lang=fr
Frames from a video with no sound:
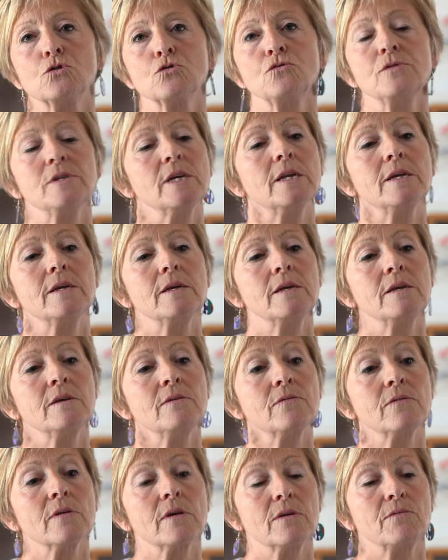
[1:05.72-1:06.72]

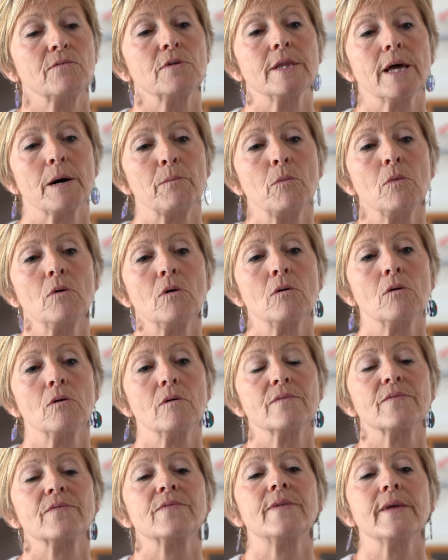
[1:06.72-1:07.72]
j'utilise
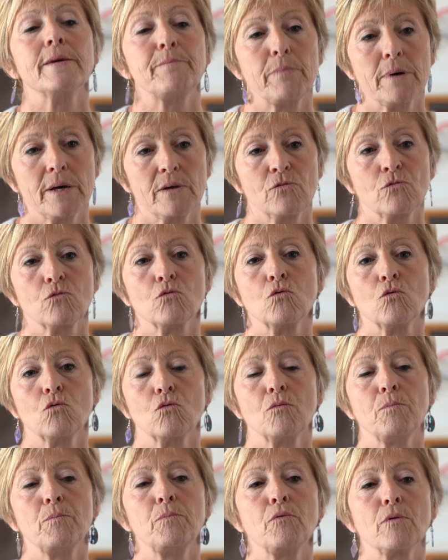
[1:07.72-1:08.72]
évidemment des
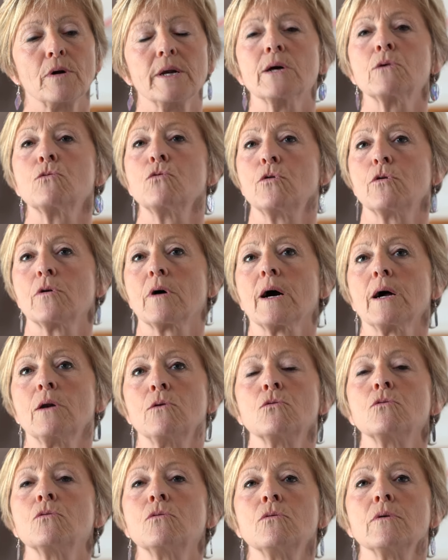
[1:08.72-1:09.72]
pinceaux pour les couleurs
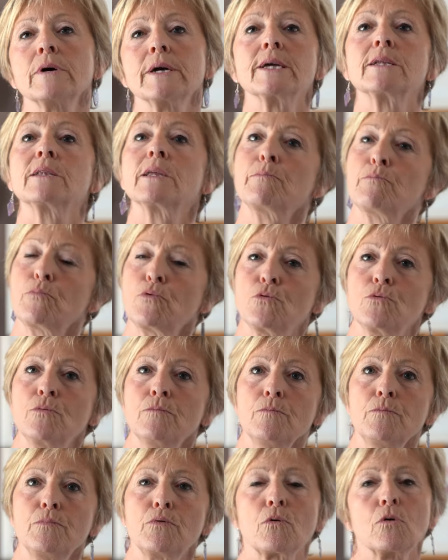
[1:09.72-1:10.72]
à l'eau et des
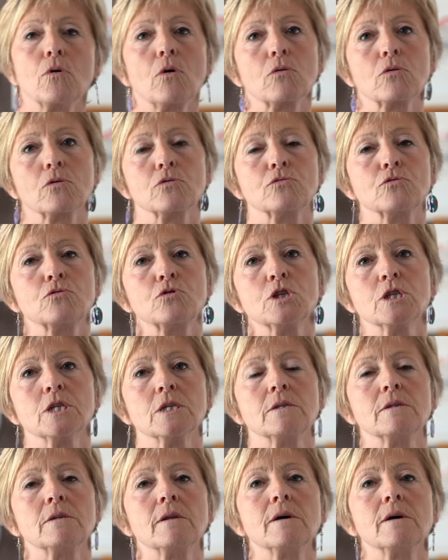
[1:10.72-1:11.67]
plumes pour l'encre de Chine.